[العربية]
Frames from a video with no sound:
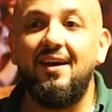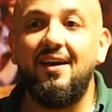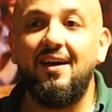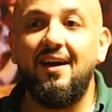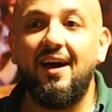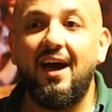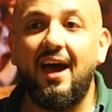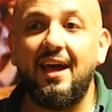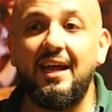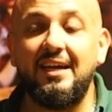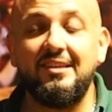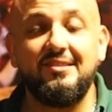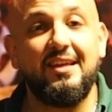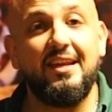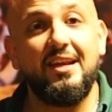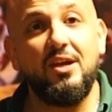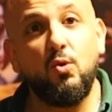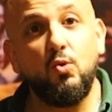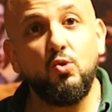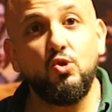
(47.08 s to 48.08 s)
آه انا
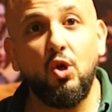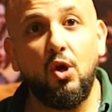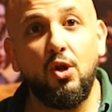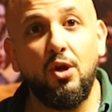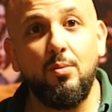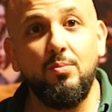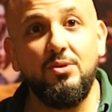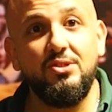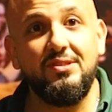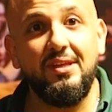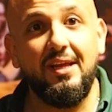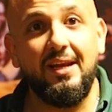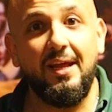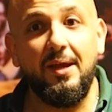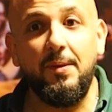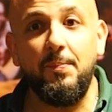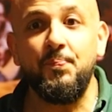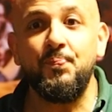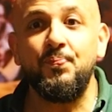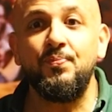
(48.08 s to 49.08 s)
هستناكم ان شاء الله باذن
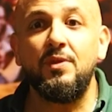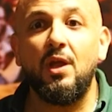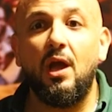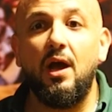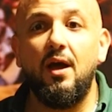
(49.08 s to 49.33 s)
الله